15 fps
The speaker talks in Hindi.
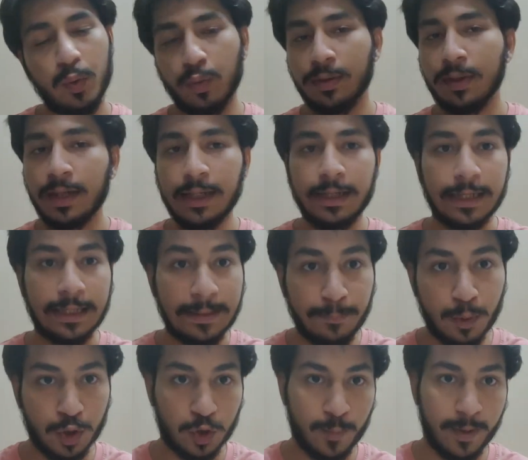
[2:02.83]
है ना उन तक
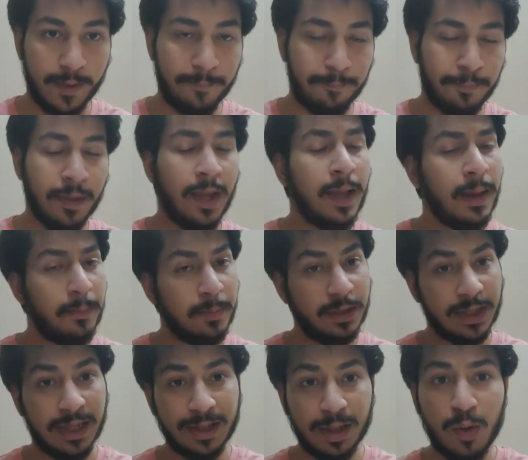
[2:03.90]
नहीं पहुँच पाए
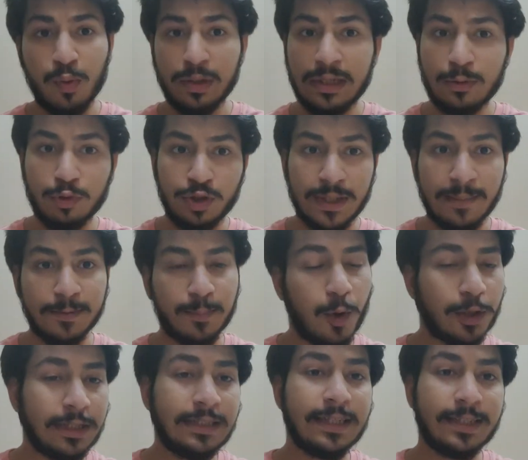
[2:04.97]
मैं जानता हूँ कि कुछ ऐप्स
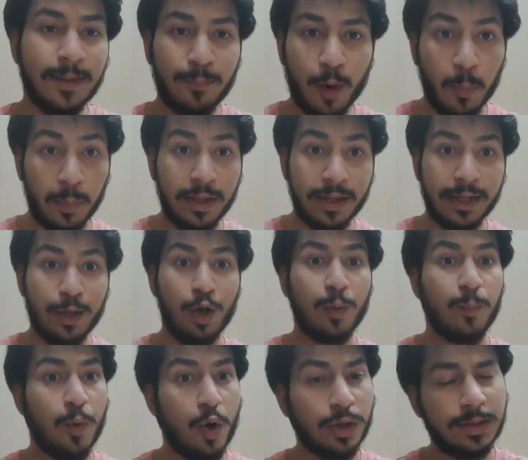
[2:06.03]
बहुत ही ज़्यादा पॉपुलर है
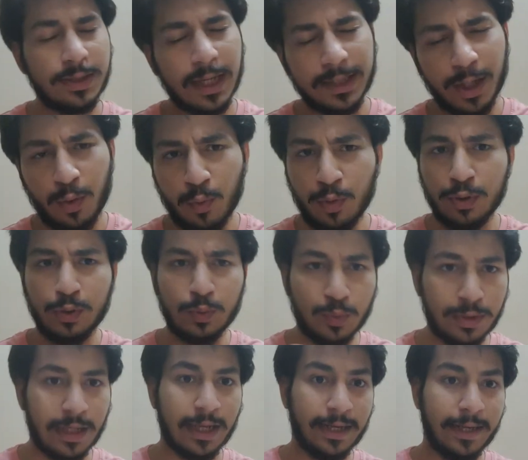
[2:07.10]
और बहुत ज़्यादा लोग
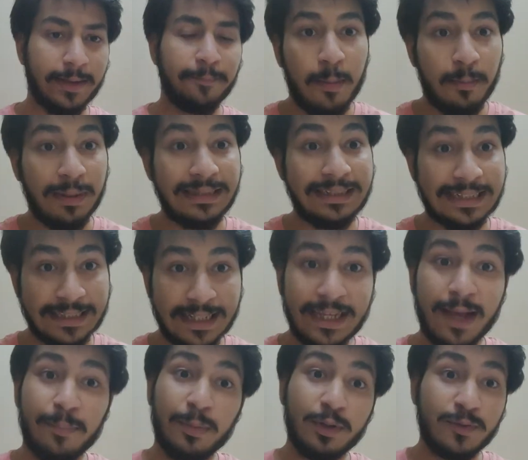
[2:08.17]
यूज़ करें बट जैसा
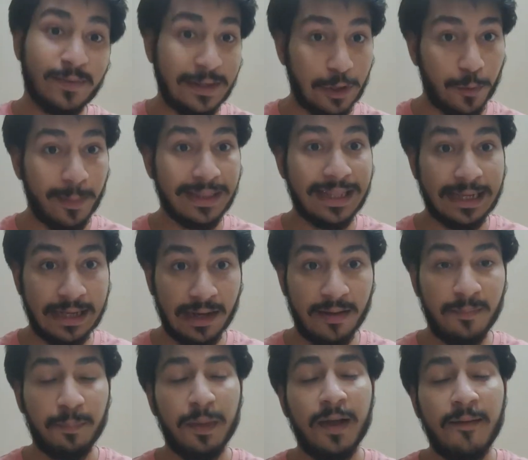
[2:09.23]
कि आपने उस वीडियो में देखा
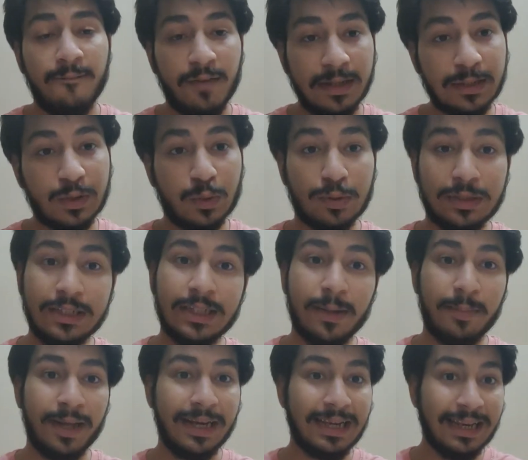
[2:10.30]
वहाँ
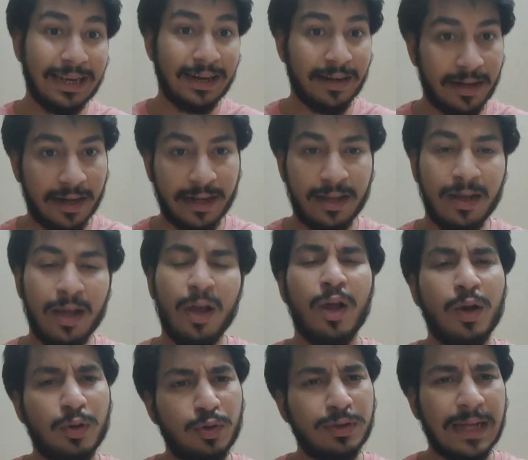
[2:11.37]
सोल्जर्स हमारे लिए लड़ रहे
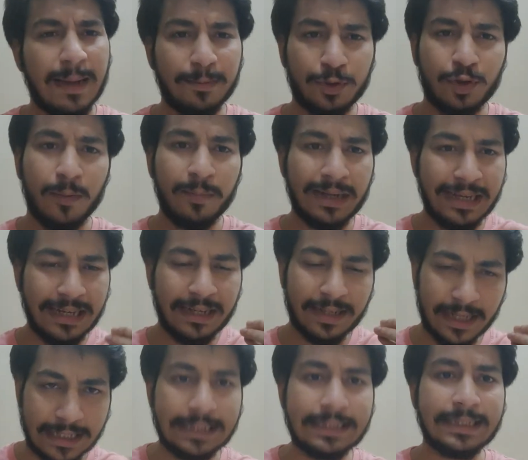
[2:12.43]
कुछ ऐप्स तो हम
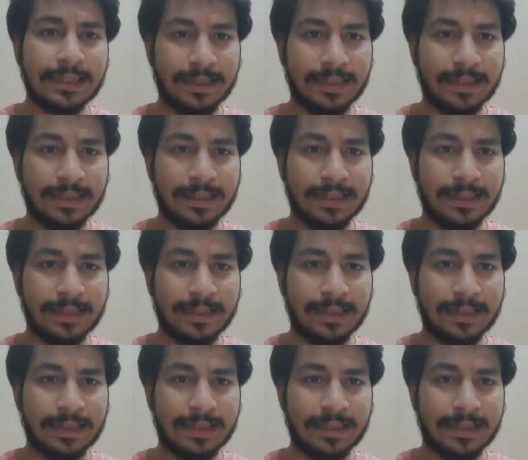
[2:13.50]
डिलीट कर ही